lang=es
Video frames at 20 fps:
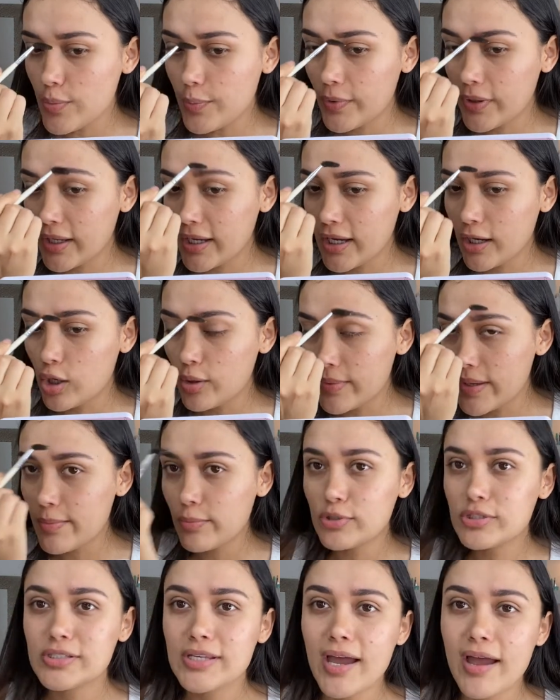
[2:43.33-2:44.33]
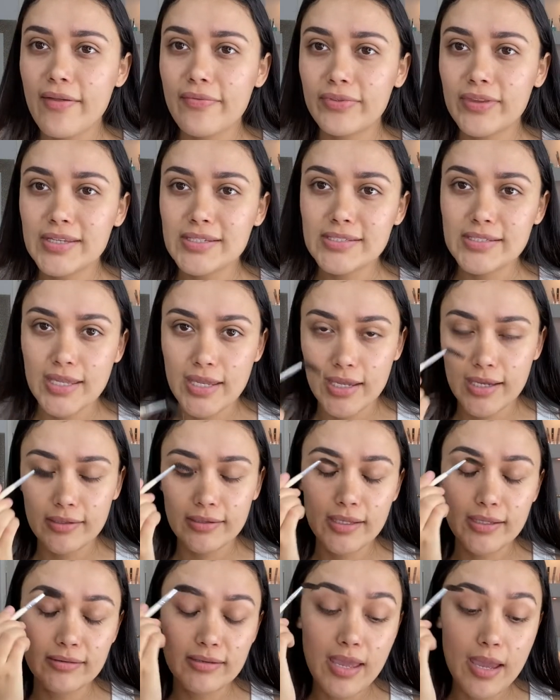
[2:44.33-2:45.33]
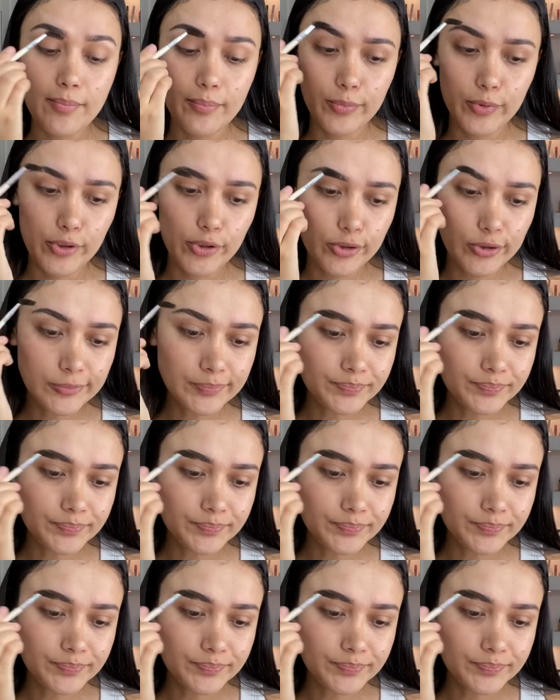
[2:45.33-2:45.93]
porque comimos antes de tiempo, ¿no?